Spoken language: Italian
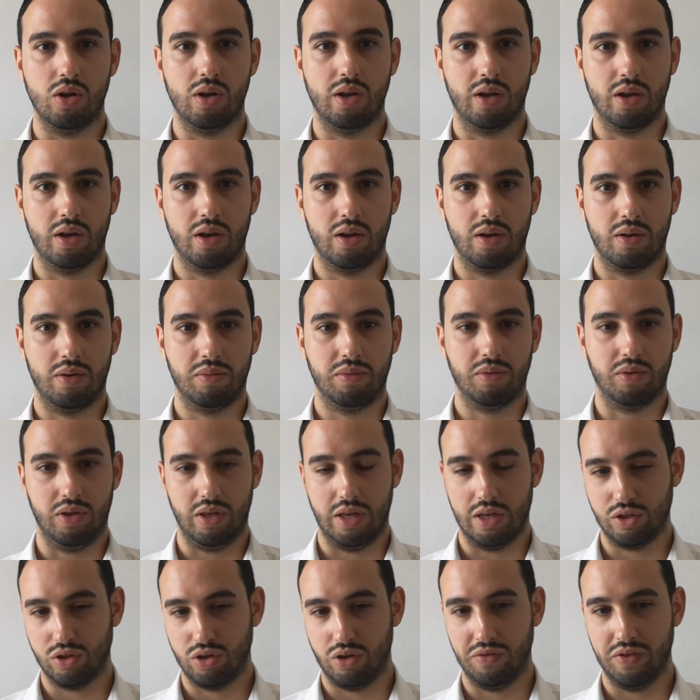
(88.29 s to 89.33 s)
Uh,
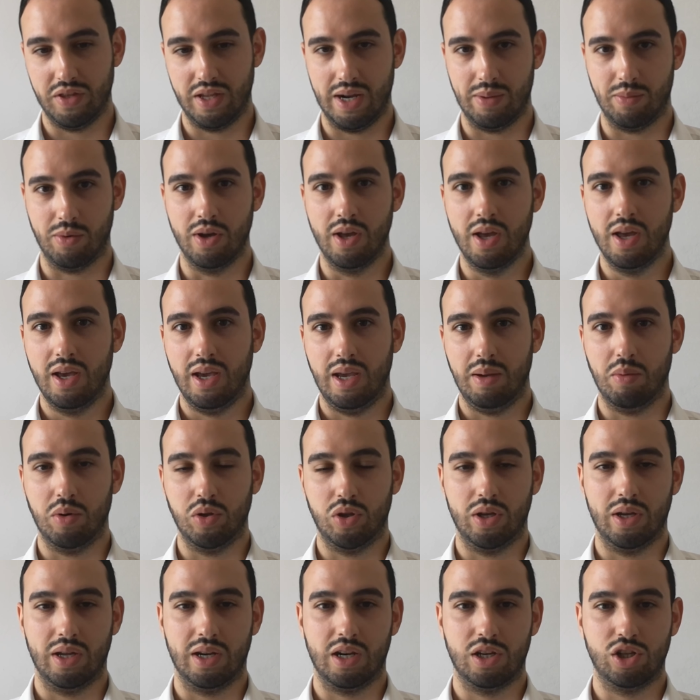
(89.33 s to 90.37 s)
adesso lo vedremo, in
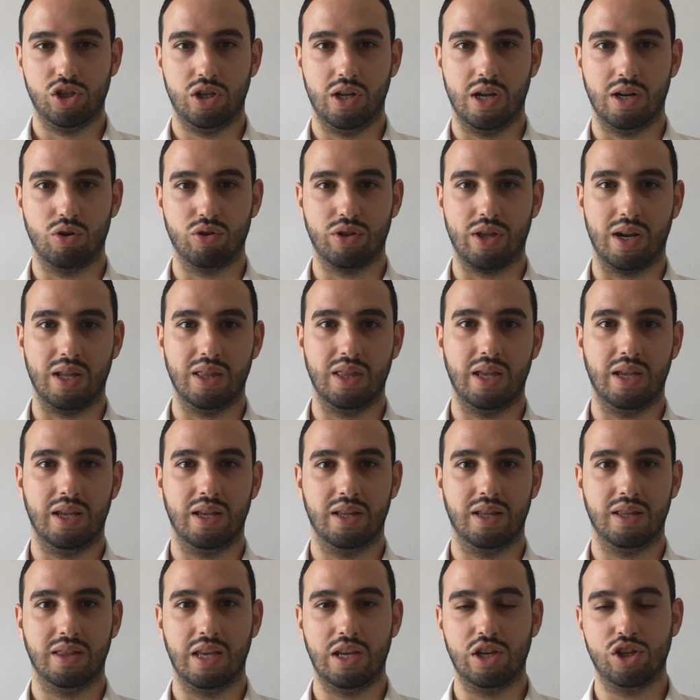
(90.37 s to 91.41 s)
modo che riesci a notare
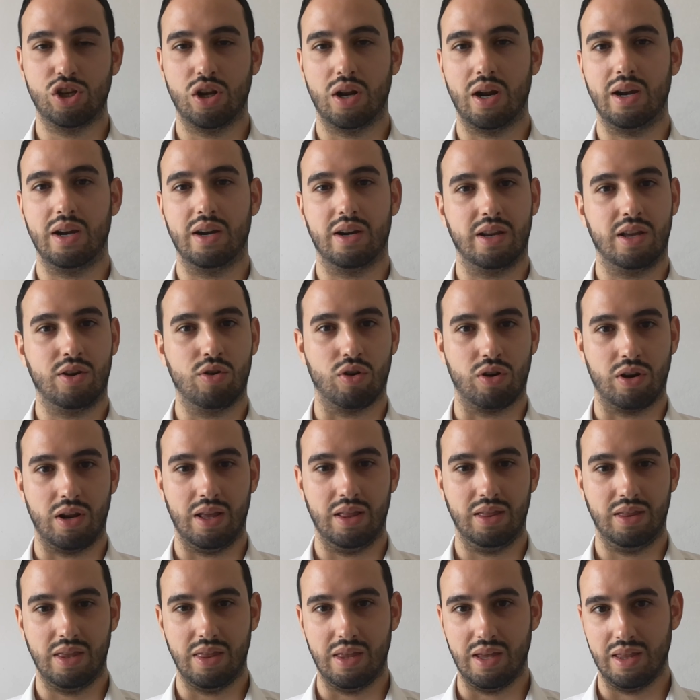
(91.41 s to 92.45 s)
dei, dei, scenari
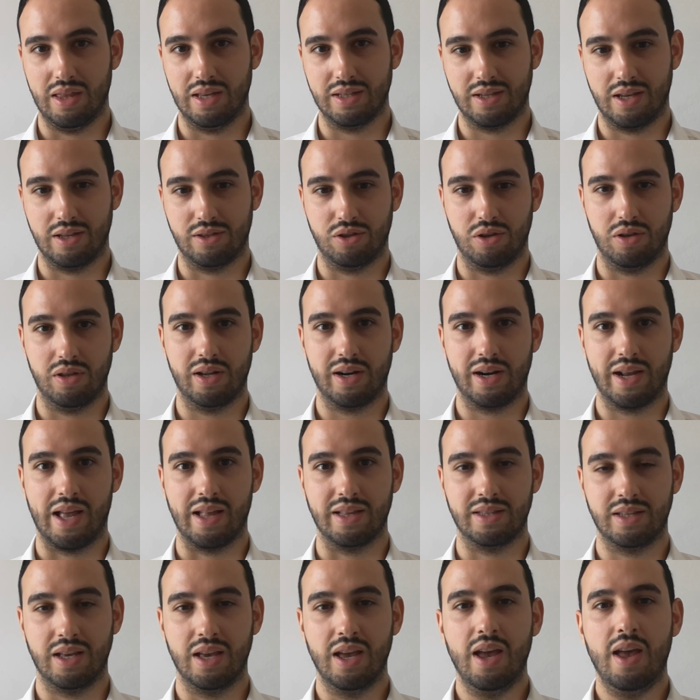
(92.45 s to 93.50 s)
ricorrenti nelle descrizioni delle
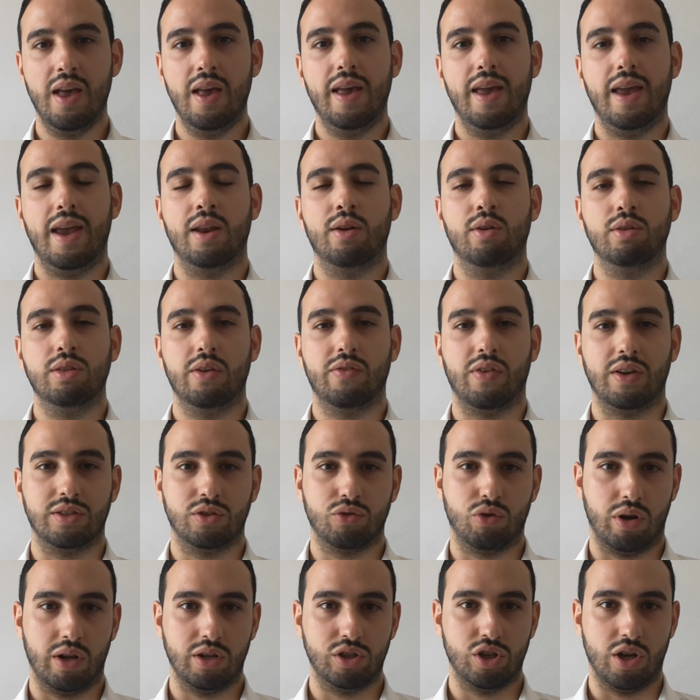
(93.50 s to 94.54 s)
ragazze e non ti fai
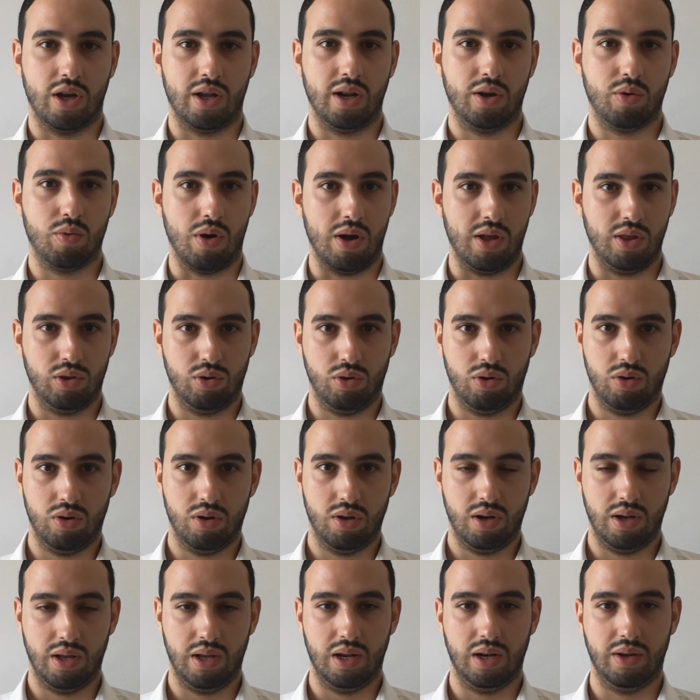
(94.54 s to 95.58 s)
scoraggiare quando
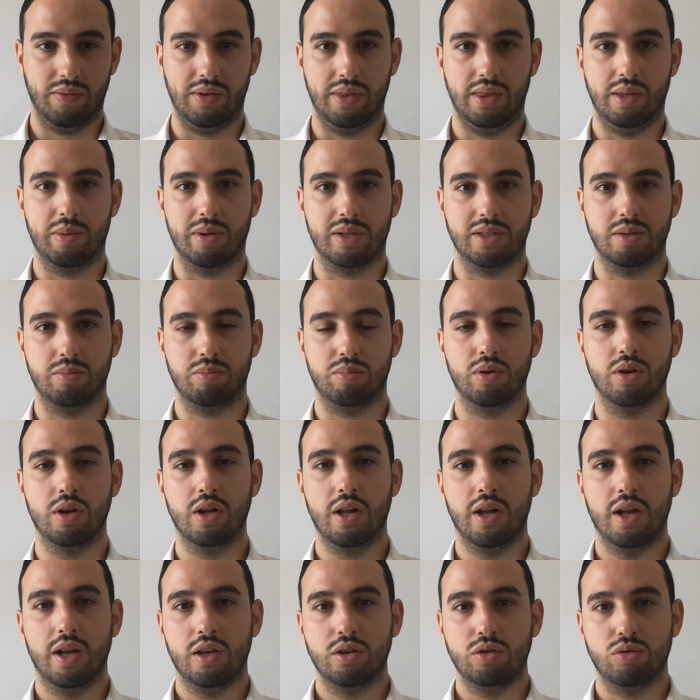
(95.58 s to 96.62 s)
le, le vedi per esempio
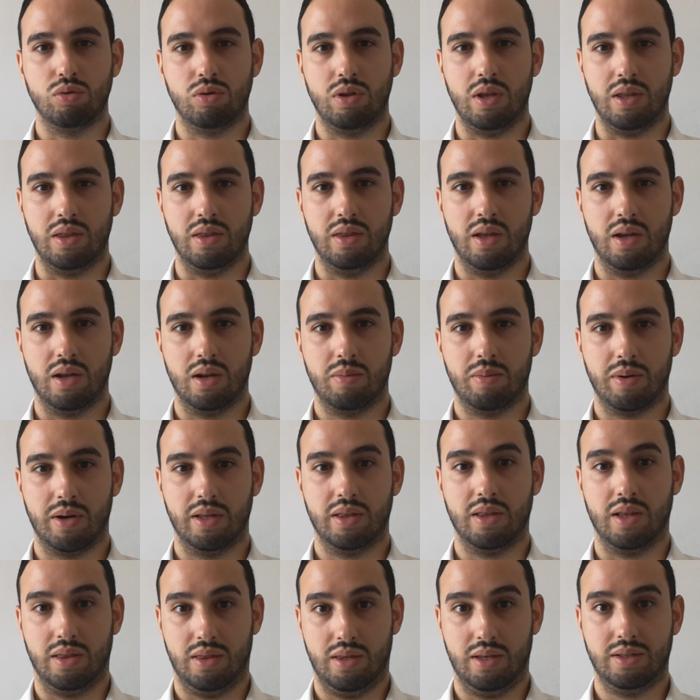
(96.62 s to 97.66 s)
su Tinder, perché
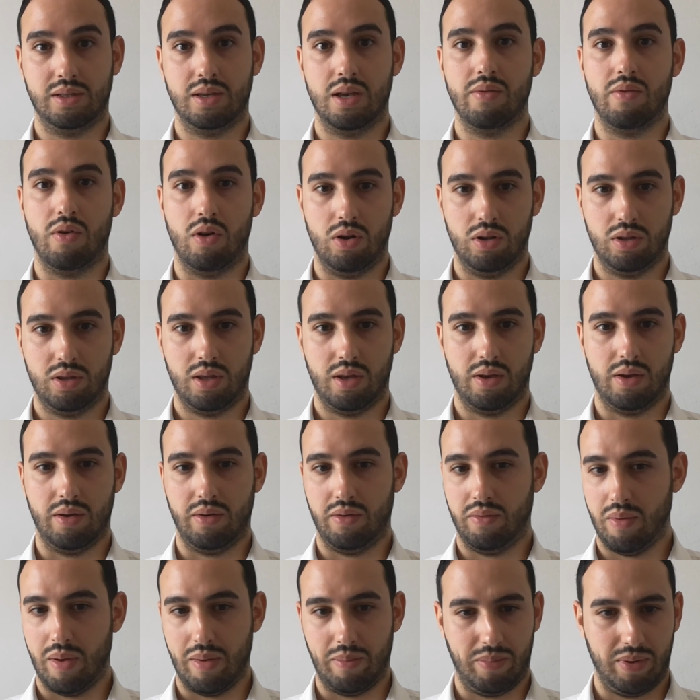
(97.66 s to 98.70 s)
tantissime volte, eh,
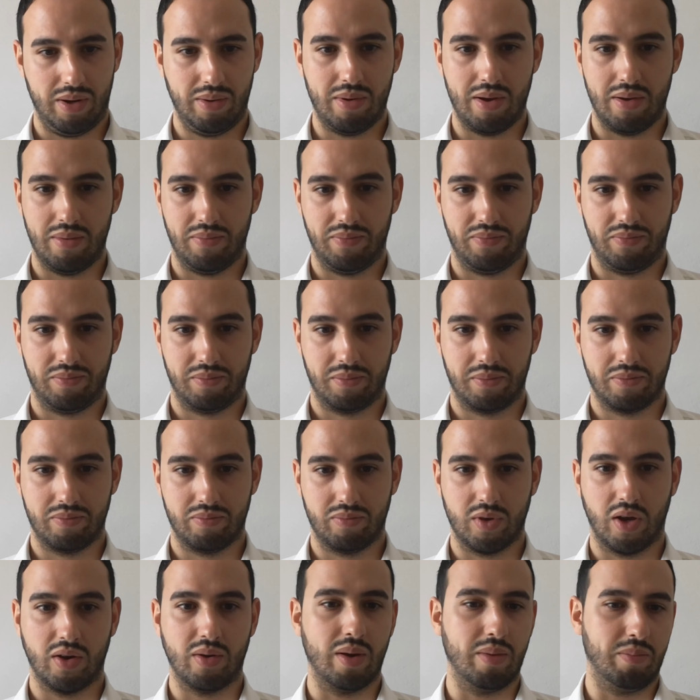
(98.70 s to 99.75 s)
vabbè, prima,
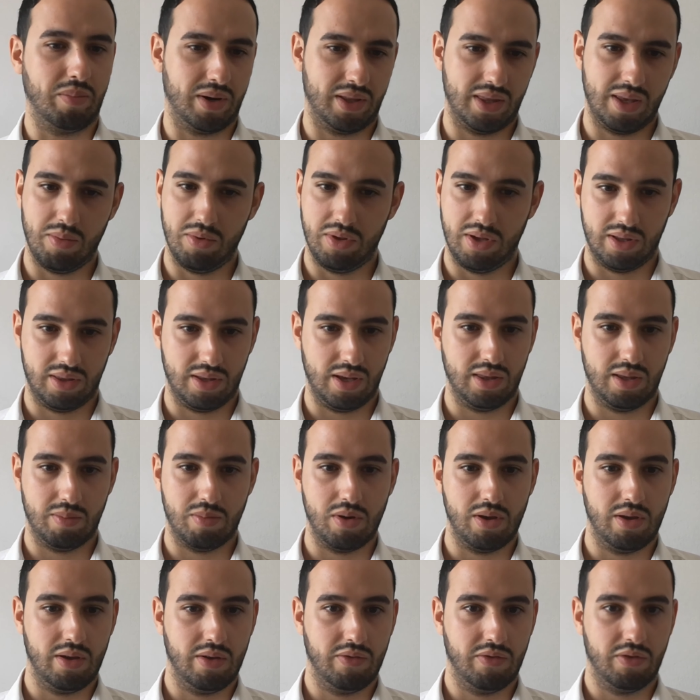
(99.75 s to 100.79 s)
vabbè, partiamo direttamente,
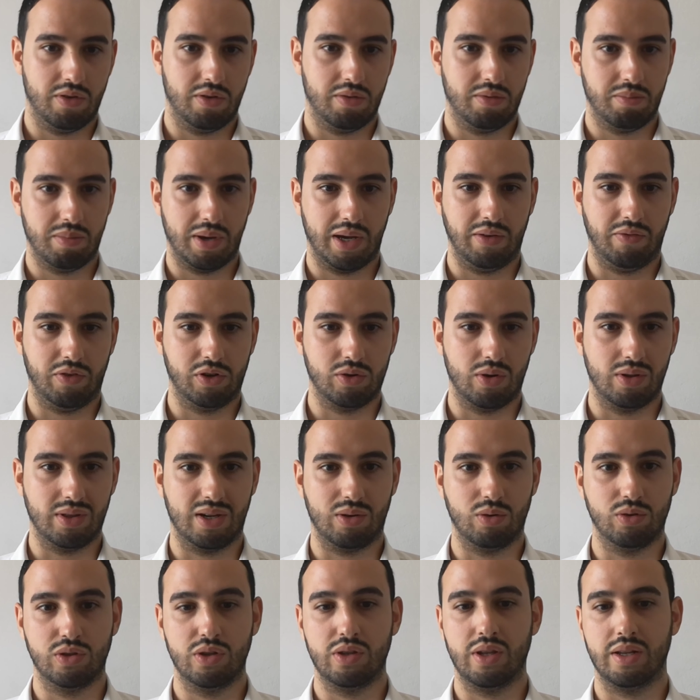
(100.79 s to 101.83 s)
poi eh, magari facciamo altre
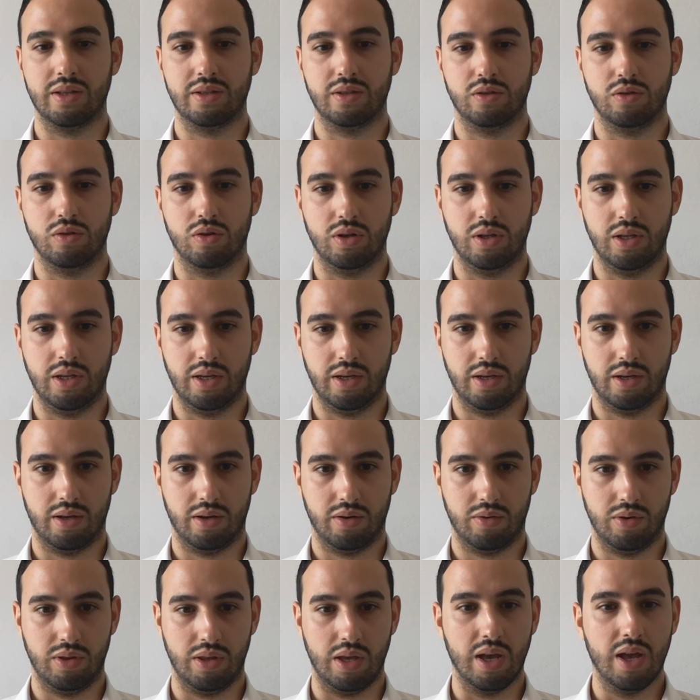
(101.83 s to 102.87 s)
considerazioni,
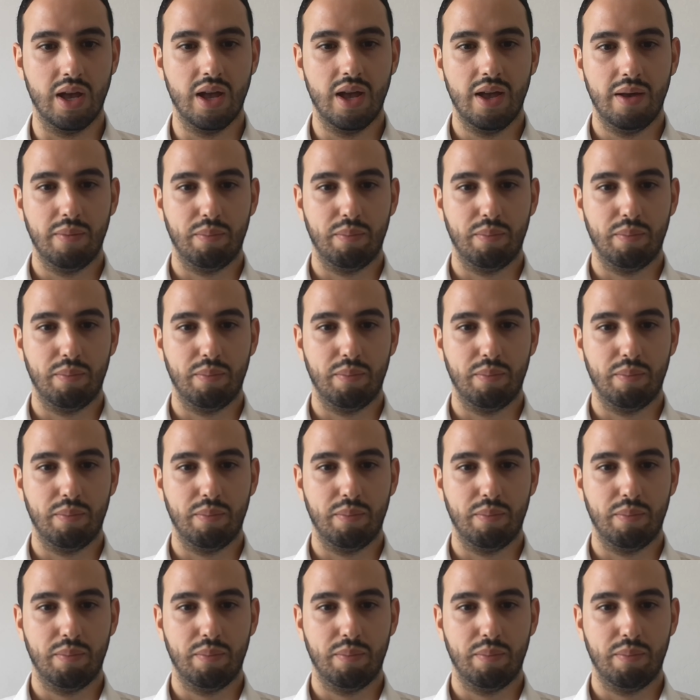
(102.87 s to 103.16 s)
quindi